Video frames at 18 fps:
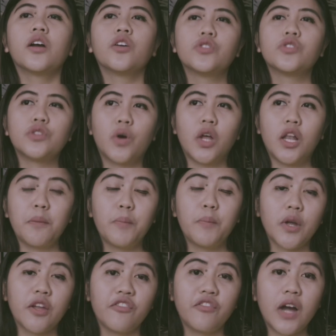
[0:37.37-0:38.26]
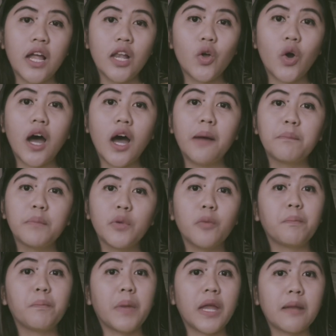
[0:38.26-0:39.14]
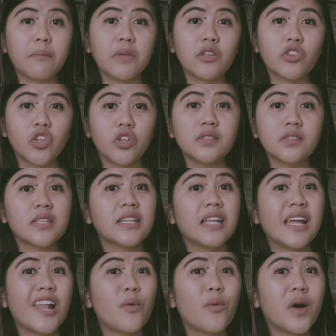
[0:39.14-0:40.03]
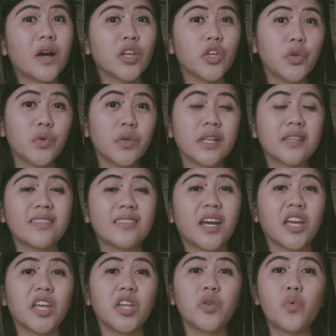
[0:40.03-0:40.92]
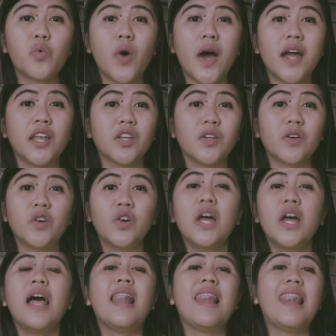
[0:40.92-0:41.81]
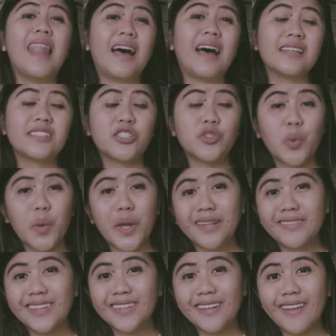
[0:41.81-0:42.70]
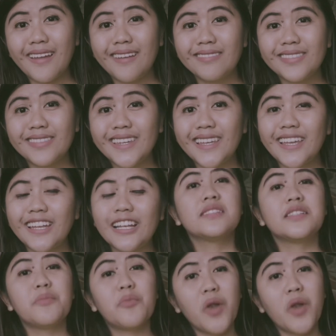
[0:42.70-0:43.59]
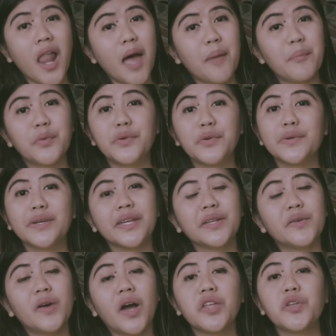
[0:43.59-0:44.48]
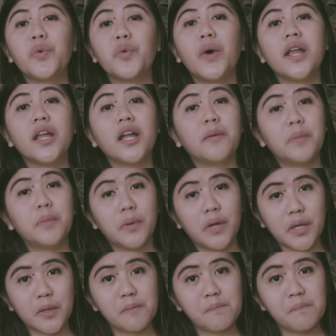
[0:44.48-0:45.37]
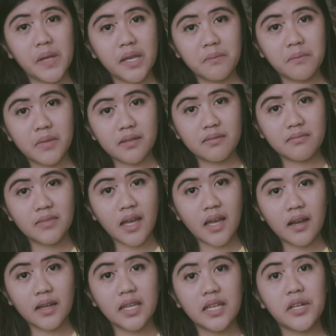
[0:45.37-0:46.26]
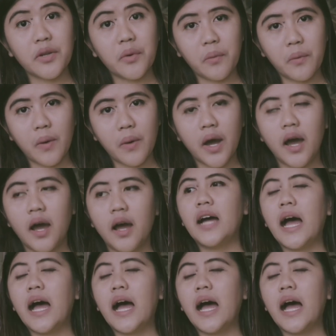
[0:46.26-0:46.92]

Gusto ko lang po i-follow up yung payment nyo sa dalawang unit na kinuha nyo last 2019 simula po nung kinuha nyo, wala po kayong payment na ginawa.